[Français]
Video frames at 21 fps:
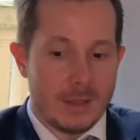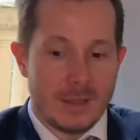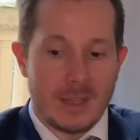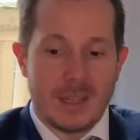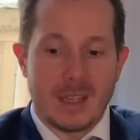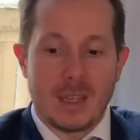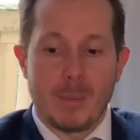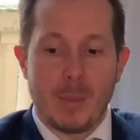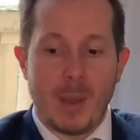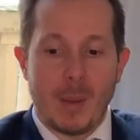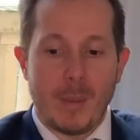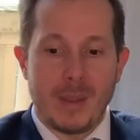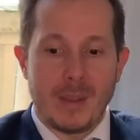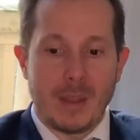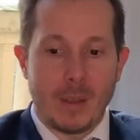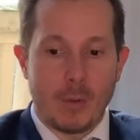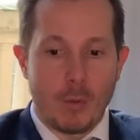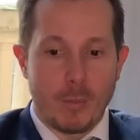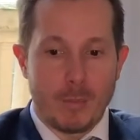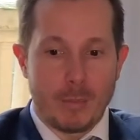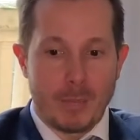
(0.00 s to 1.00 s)
celles qui permettent
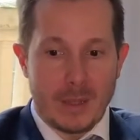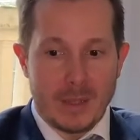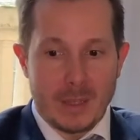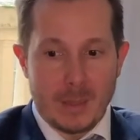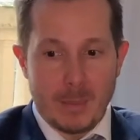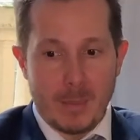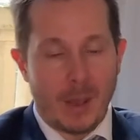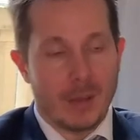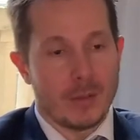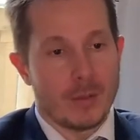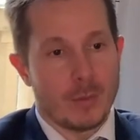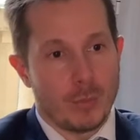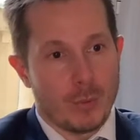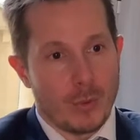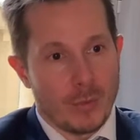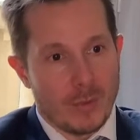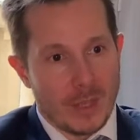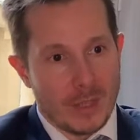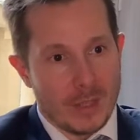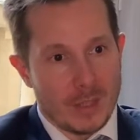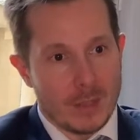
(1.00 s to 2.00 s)
d'accompagner par exemple
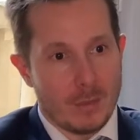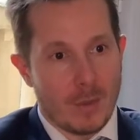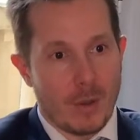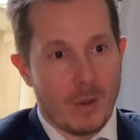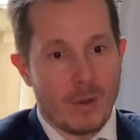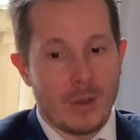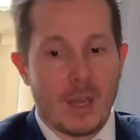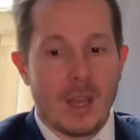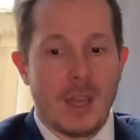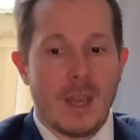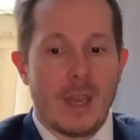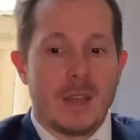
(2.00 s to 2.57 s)
le vieillissement,